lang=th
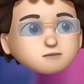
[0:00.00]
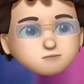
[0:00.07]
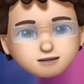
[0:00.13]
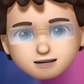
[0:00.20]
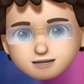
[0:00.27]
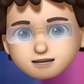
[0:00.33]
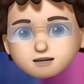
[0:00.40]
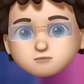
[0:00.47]
เกม
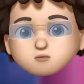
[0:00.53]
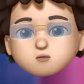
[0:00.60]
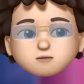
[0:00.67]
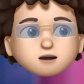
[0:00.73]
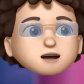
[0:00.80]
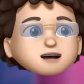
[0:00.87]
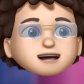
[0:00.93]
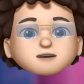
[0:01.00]
อื่นๆ ผม
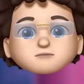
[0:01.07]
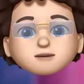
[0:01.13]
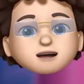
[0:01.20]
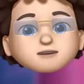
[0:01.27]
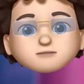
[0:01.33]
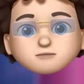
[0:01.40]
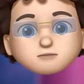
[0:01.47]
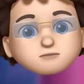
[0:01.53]
ก็เล่นเบ็
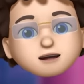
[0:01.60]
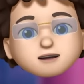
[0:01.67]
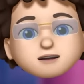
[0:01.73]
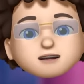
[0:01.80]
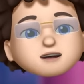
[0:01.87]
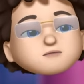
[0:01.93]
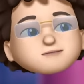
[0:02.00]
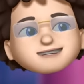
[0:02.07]
ดเบ็ด
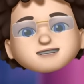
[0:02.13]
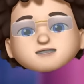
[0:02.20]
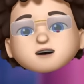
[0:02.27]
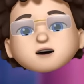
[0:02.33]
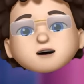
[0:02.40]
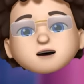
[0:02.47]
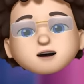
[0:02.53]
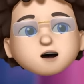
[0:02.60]
หนึ่งเบ็ดส
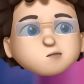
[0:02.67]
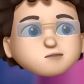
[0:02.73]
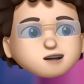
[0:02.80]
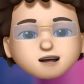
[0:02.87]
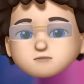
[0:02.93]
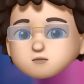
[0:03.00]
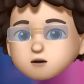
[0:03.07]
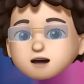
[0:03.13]
องก็
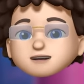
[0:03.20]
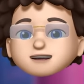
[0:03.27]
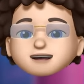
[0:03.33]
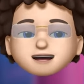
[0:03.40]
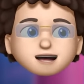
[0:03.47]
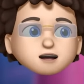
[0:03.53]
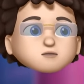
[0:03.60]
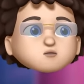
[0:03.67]
มีปก
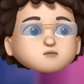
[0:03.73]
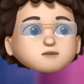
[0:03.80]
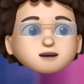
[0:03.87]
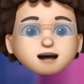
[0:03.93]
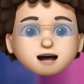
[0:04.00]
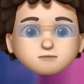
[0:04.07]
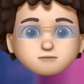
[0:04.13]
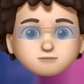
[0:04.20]
ตินะทุกคน
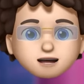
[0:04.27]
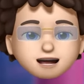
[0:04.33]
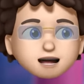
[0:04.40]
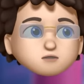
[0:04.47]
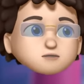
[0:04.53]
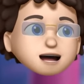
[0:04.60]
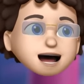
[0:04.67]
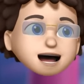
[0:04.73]
นะครับ
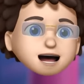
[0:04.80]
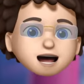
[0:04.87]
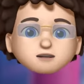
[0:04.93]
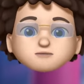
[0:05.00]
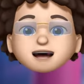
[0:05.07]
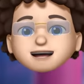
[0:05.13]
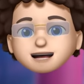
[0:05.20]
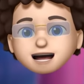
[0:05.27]
แล้วแต่แล้
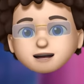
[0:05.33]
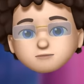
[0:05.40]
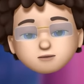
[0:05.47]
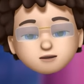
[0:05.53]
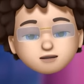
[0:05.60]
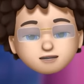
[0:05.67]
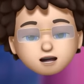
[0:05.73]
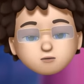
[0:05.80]
วแต่เกม
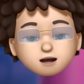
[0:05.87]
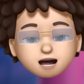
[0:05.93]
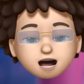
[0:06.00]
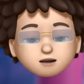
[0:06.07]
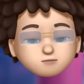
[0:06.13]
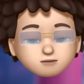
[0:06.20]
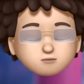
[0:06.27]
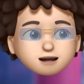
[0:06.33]
เนาะแต่ว่า
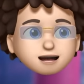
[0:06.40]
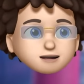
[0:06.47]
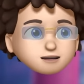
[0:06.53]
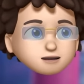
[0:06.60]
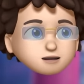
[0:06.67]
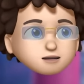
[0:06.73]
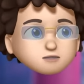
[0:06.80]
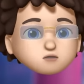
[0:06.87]
เอาเป็นว่า
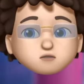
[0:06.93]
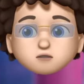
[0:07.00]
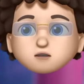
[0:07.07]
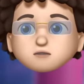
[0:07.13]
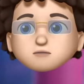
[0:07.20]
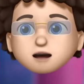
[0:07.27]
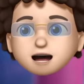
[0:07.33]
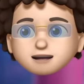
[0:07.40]
ส่วน
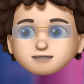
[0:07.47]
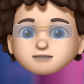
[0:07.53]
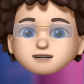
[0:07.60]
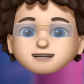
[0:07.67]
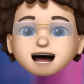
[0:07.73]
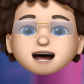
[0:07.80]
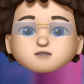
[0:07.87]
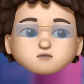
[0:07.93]
ตัวส
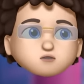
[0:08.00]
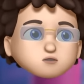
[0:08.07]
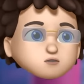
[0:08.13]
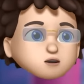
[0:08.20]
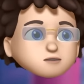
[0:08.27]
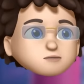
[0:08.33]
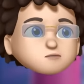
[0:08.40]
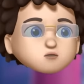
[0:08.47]
ไตล์ส่วน
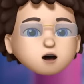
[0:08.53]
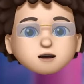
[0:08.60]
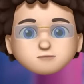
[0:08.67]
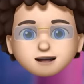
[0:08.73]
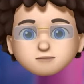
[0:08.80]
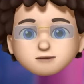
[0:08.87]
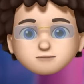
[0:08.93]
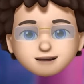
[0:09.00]
ตัวผมชอบ
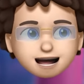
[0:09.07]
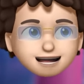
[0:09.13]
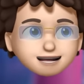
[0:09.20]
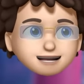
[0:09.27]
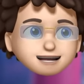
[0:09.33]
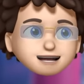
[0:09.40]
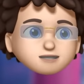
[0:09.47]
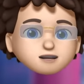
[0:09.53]
เล่นประมาณ
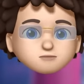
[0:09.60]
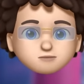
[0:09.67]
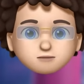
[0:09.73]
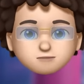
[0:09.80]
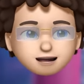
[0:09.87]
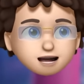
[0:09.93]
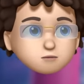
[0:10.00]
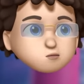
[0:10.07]
นี้นะสำห
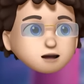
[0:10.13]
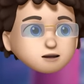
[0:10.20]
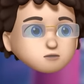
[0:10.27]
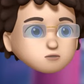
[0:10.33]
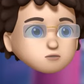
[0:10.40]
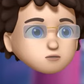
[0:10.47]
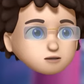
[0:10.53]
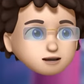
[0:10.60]
รับเกมแนว
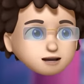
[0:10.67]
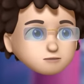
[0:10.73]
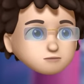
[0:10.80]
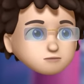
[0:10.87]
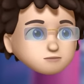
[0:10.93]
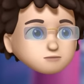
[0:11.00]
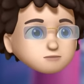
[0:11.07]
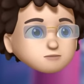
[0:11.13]
โดดนะครับ
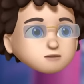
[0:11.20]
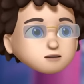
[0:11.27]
